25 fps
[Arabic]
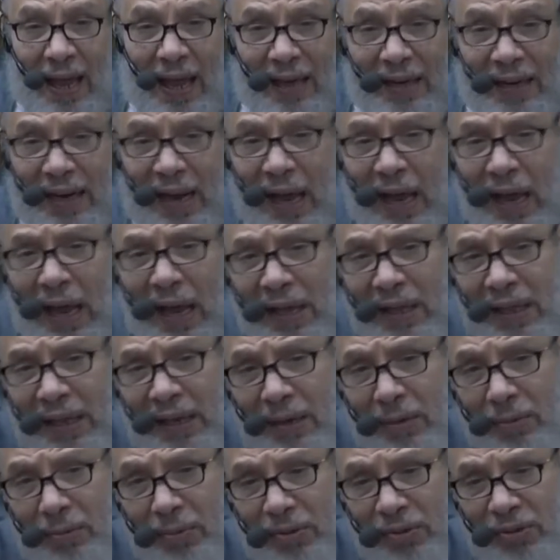أن هذه
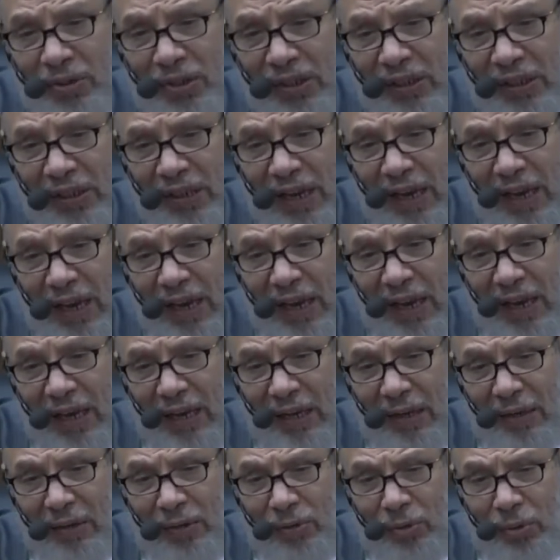الوصية
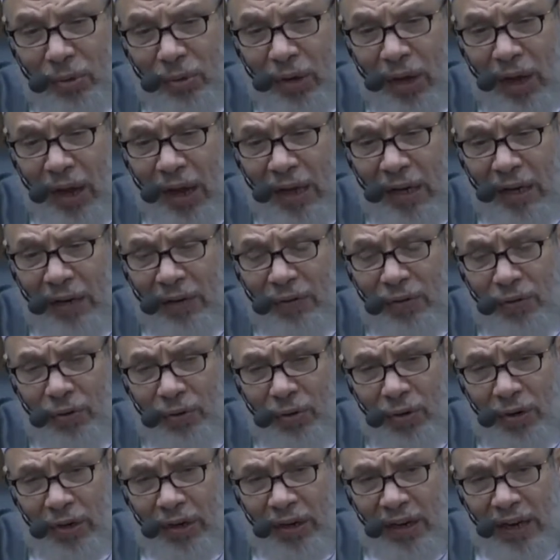تخالف
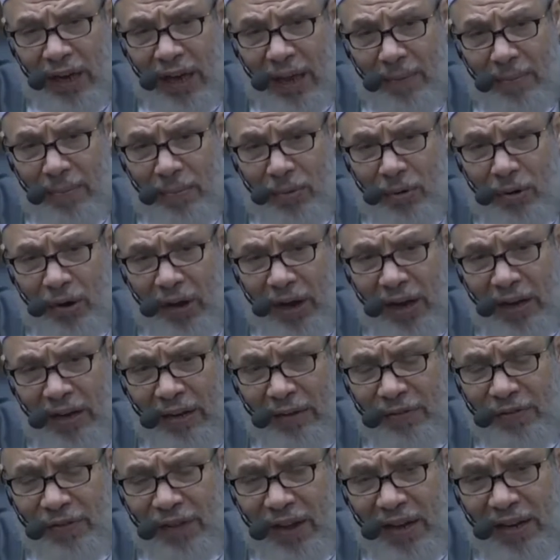
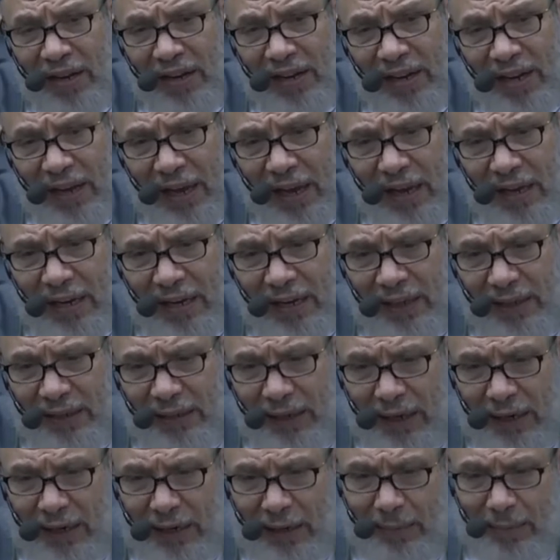مخالفة للآية
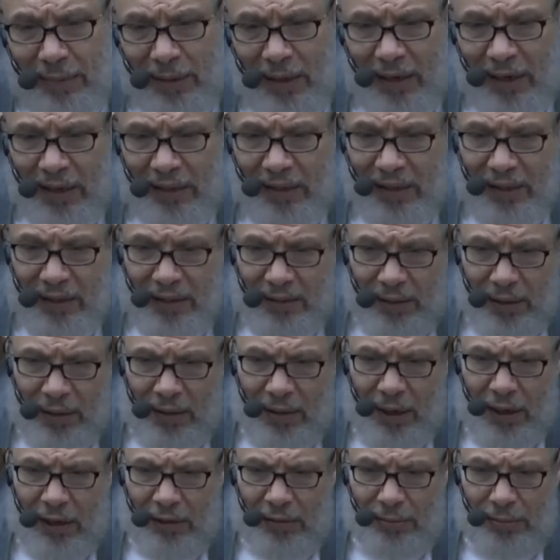الكريمة التي
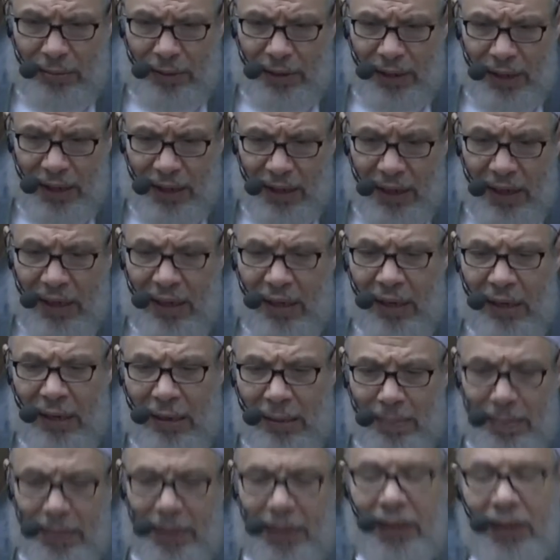انطلقت منها
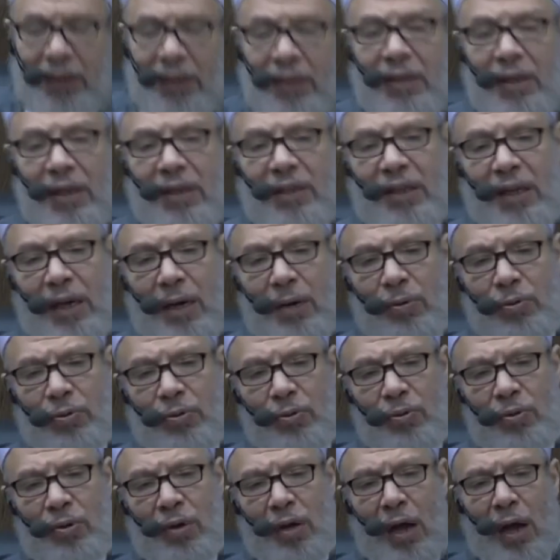من عدة
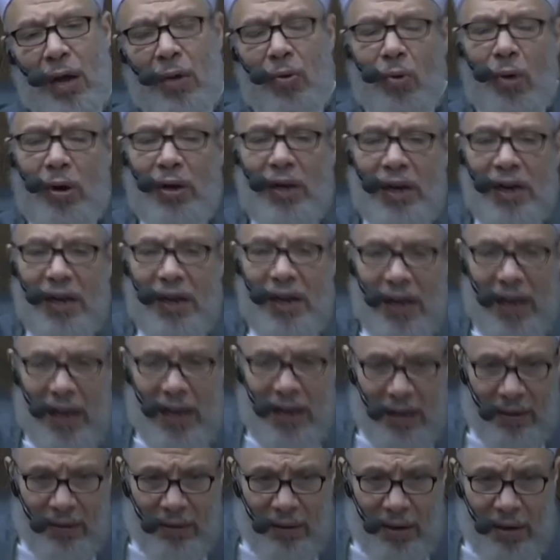أوجه أولا
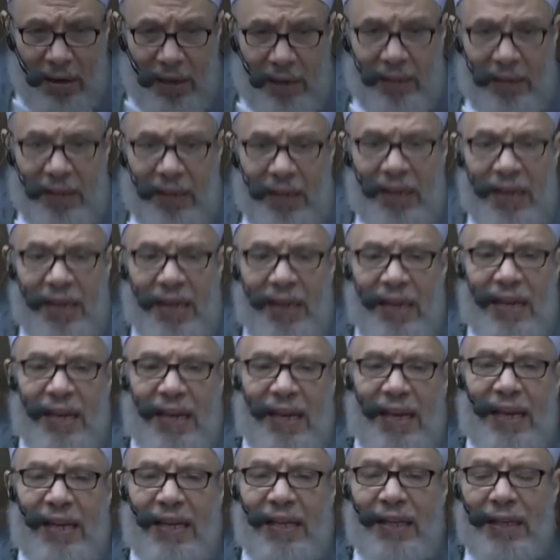الآية قالت
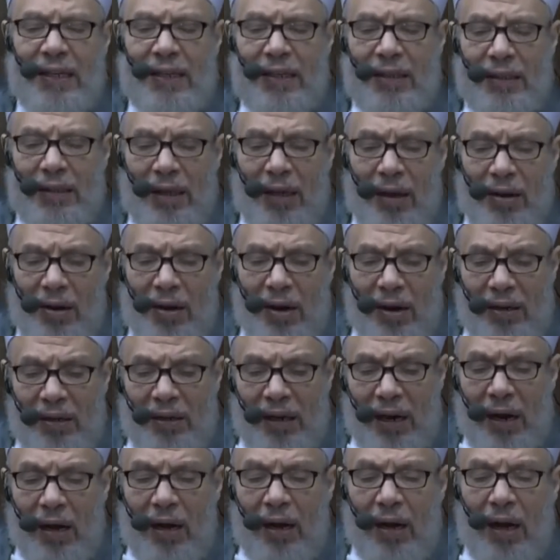إن
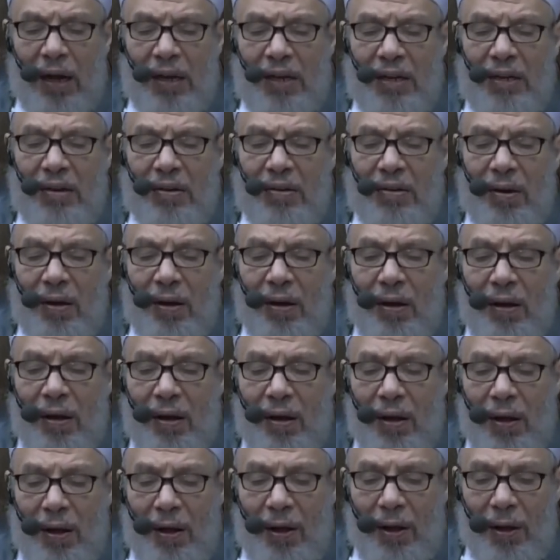ترك
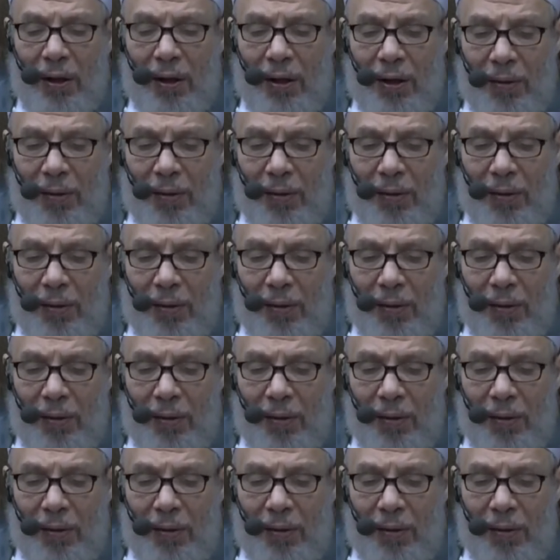خيرا